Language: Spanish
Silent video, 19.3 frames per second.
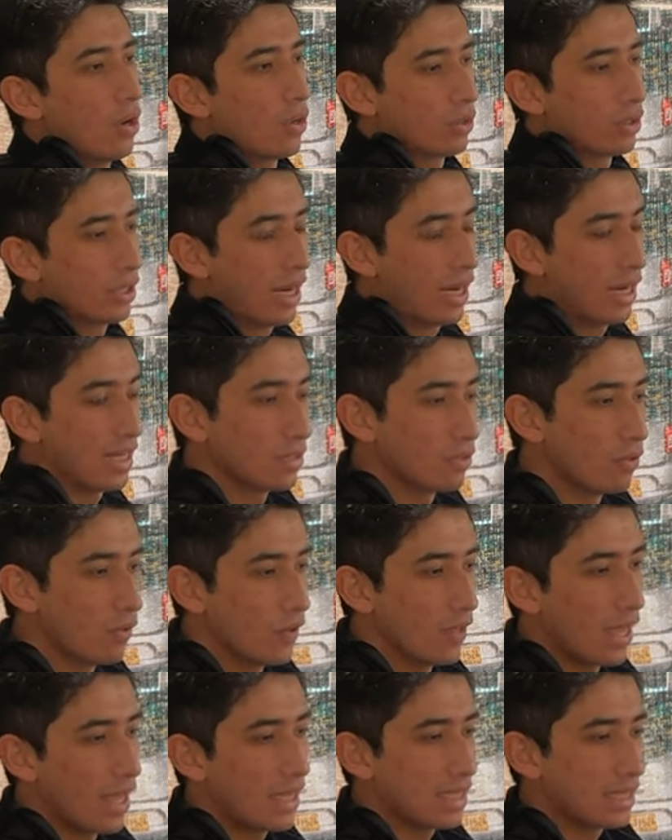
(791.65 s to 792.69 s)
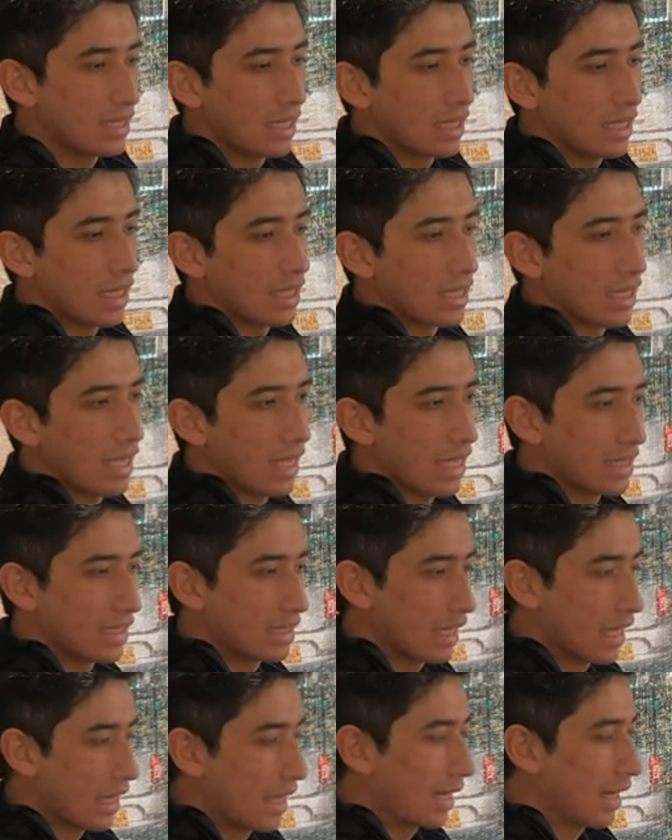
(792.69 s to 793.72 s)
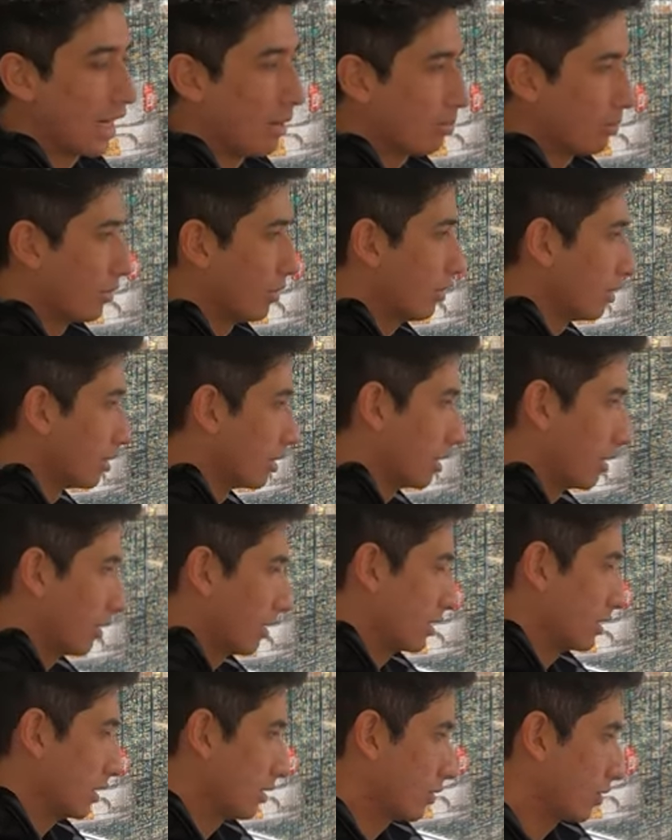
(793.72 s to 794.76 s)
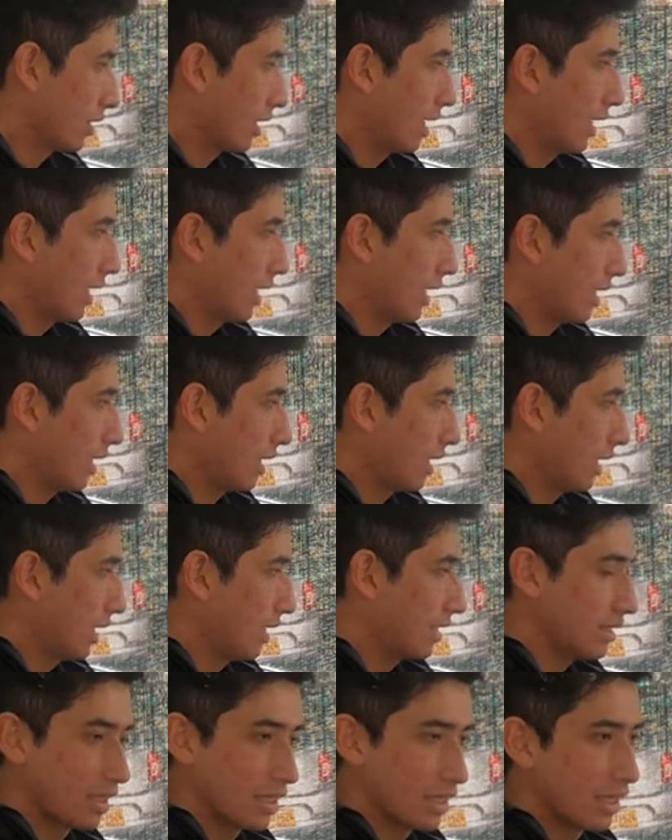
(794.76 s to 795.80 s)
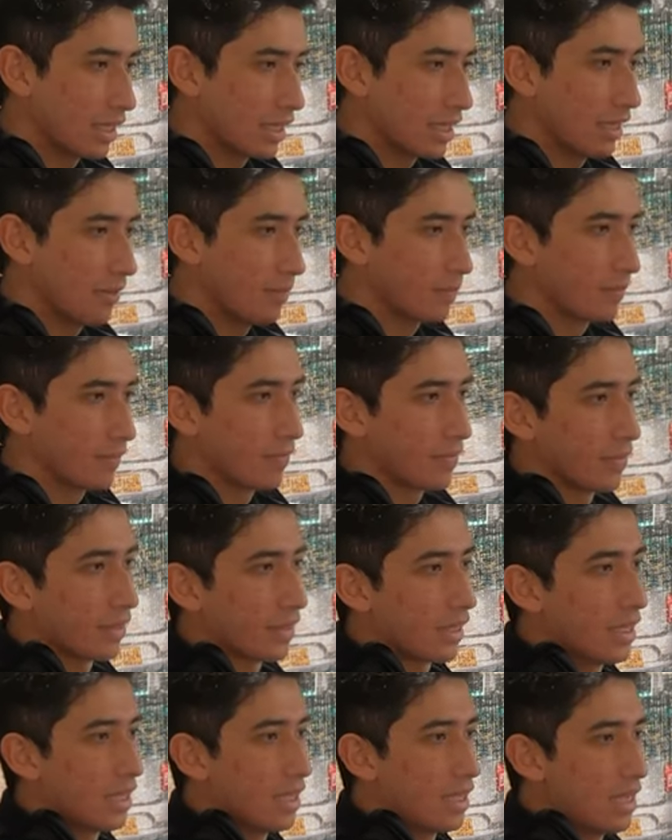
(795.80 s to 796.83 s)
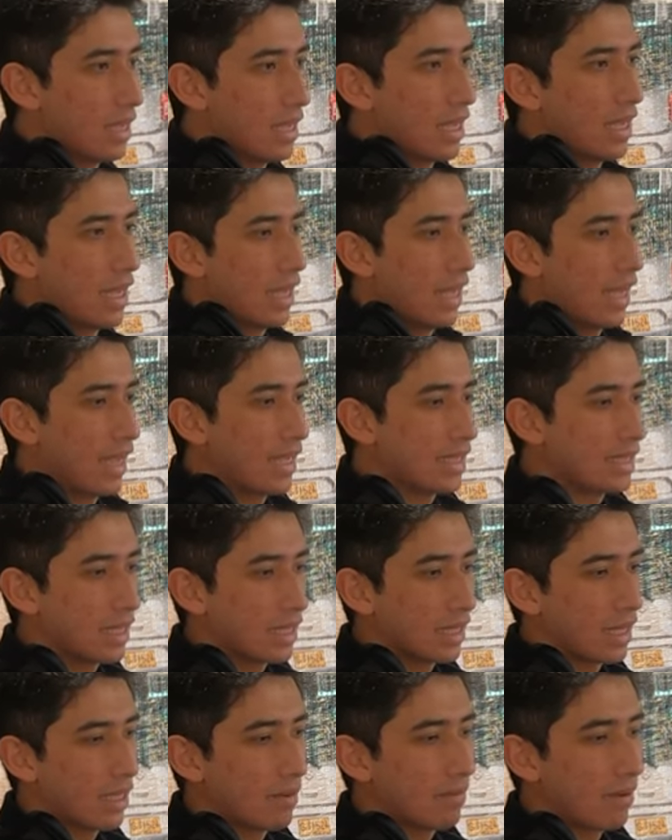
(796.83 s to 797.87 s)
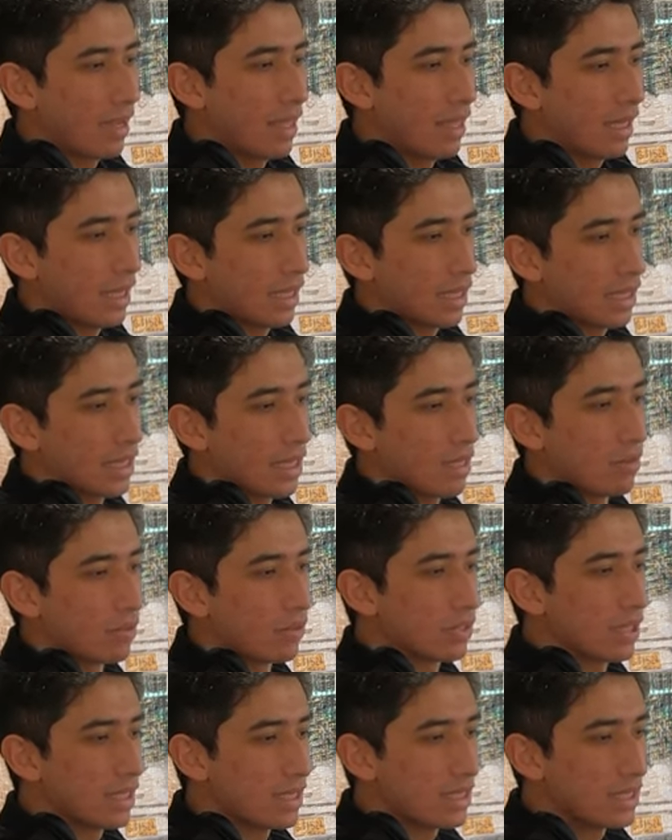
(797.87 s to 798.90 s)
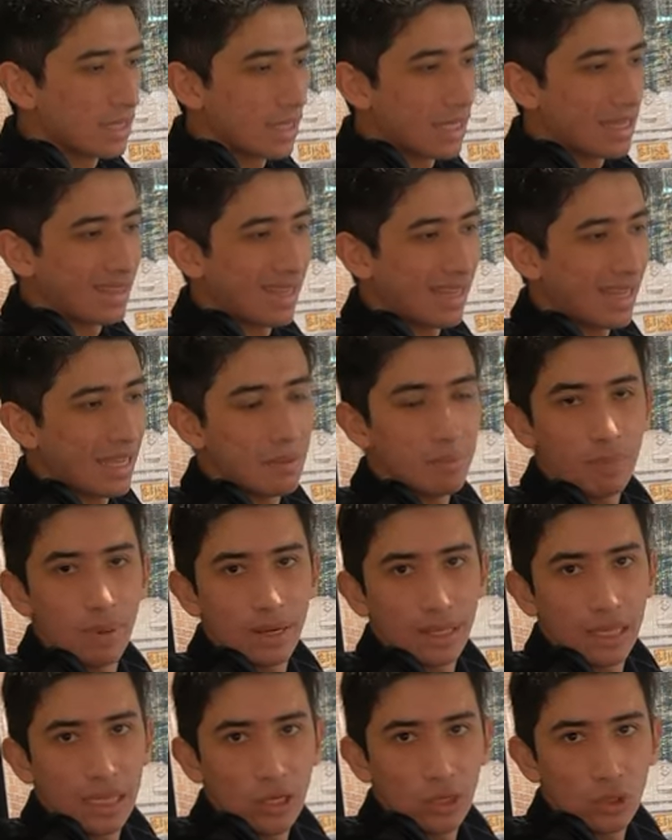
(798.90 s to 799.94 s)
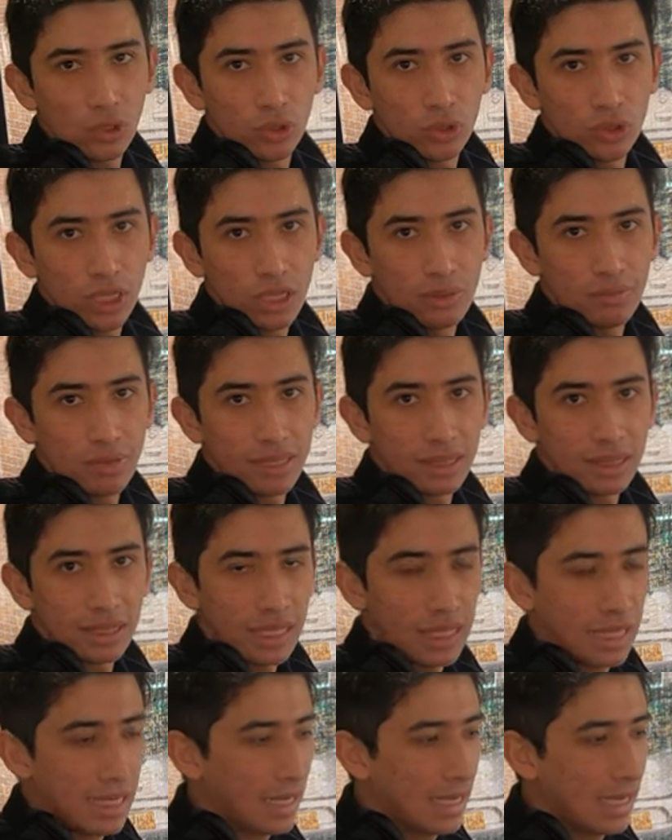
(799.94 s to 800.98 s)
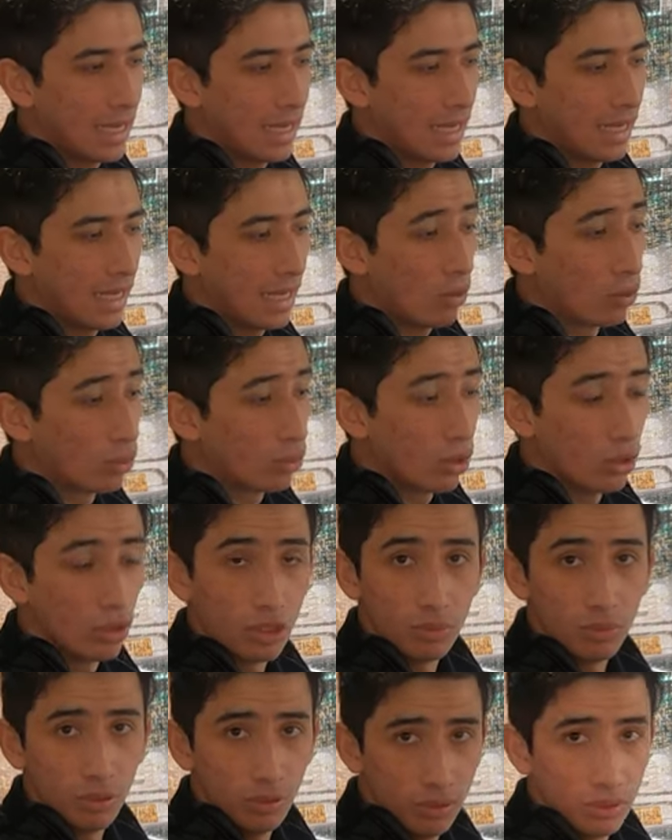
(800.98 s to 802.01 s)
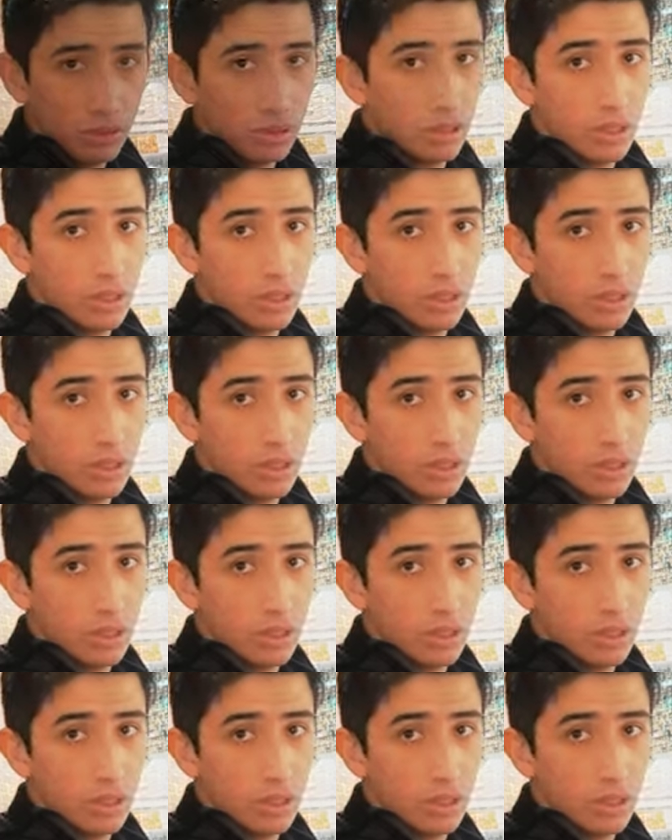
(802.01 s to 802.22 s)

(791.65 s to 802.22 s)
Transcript: Otra de las novedades que tiene esta Raptor, ahora sí toca encenderla, es el tema de que tenemos asistente en parqueo totalmente autónomo